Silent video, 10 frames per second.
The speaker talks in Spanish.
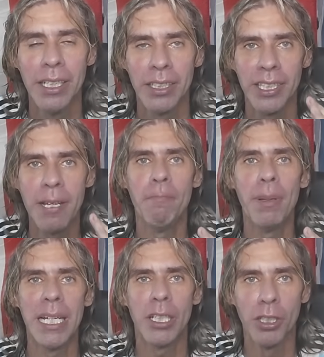
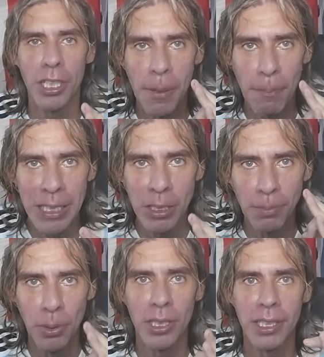Siempre con respeto
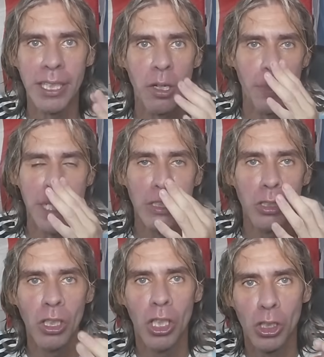podés estar
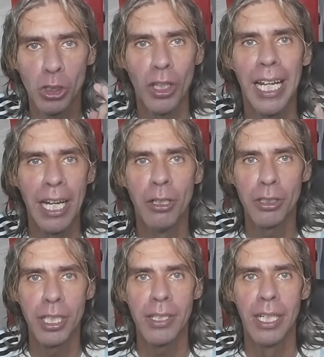opinando todas las
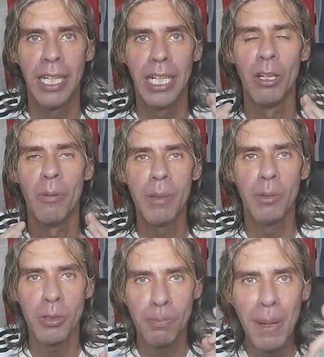noches en los
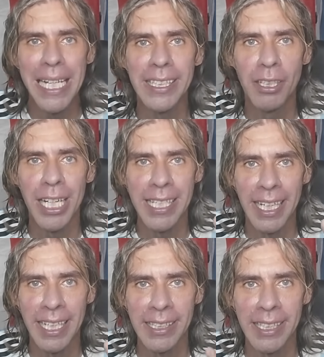vivos 20 horas
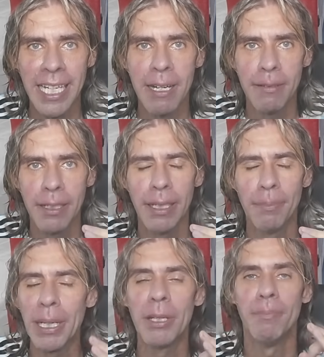Argentina, eh,
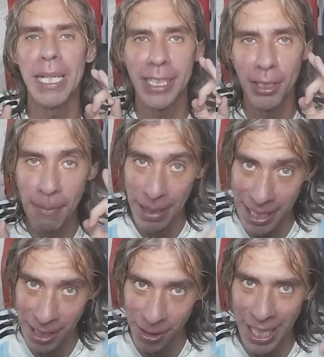perdón, 20 horas
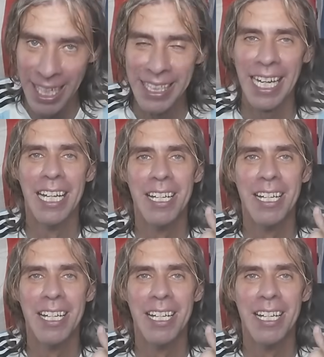México, ahí está.